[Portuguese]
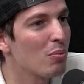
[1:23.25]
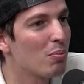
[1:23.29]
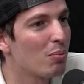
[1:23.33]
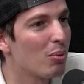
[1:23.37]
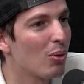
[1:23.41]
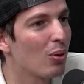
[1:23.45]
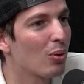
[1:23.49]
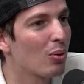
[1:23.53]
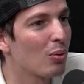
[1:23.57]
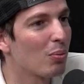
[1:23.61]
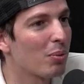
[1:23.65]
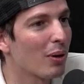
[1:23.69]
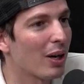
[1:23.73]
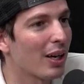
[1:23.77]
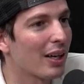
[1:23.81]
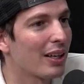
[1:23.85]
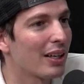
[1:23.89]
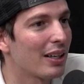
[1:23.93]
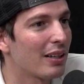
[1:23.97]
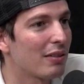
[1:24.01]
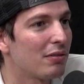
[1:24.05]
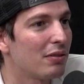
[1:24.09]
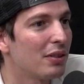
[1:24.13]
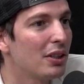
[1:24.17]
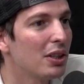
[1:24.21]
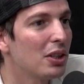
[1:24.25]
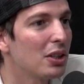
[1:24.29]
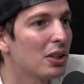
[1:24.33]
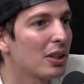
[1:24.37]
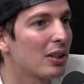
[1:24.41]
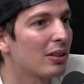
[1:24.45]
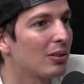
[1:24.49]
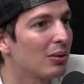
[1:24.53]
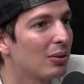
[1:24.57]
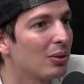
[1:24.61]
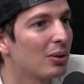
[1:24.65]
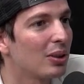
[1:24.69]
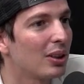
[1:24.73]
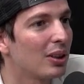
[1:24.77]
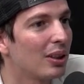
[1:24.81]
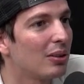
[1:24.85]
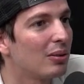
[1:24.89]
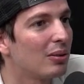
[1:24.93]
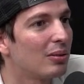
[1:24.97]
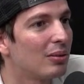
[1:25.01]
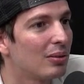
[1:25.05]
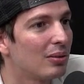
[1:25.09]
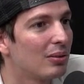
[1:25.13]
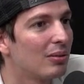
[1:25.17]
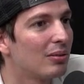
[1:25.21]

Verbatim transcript: um pouco para cair a ficha ou não?